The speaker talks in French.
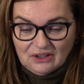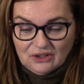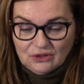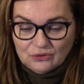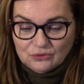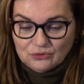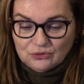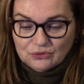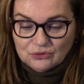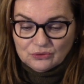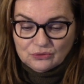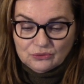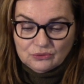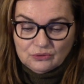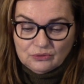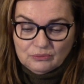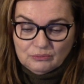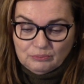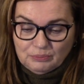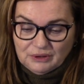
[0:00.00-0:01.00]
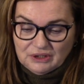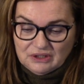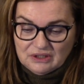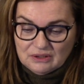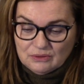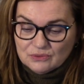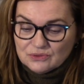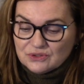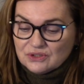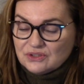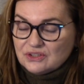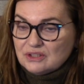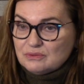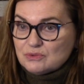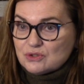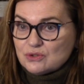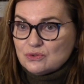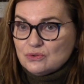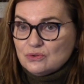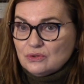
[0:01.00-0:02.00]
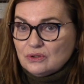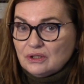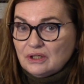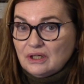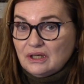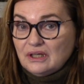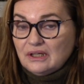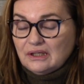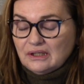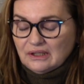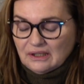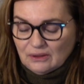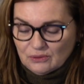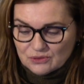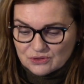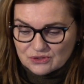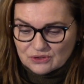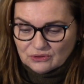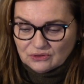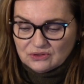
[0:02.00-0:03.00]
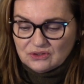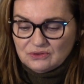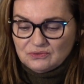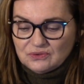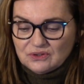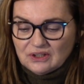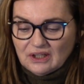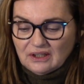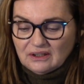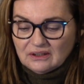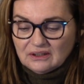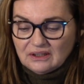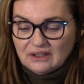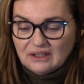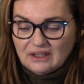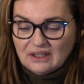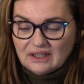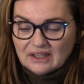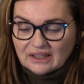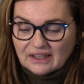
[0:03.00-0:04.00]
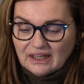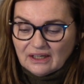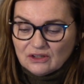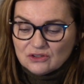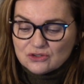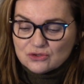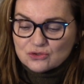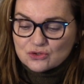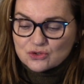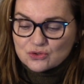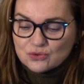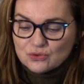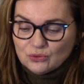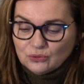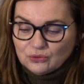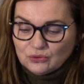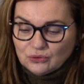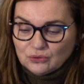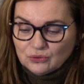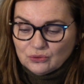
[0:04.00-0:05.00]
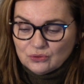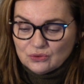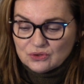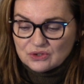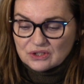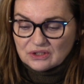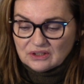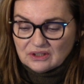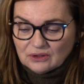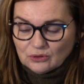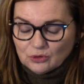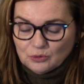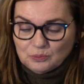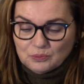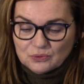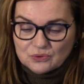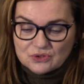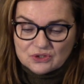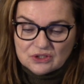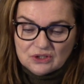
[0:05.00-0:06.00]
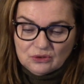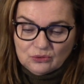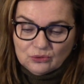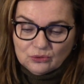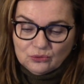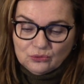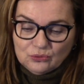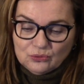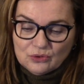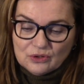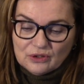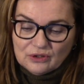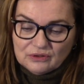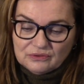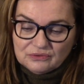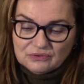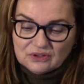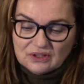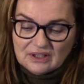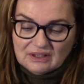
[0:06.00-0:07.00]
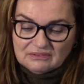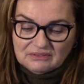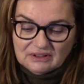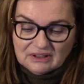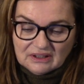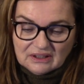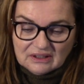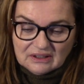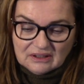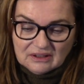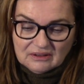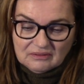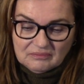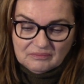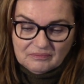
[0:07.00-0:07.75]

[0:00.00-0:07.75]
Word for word: Dieu bénit le septième jour et le sanctifia, car en ce jour Dieu s'était reposé de toute l'œuvre qu'il avait créée.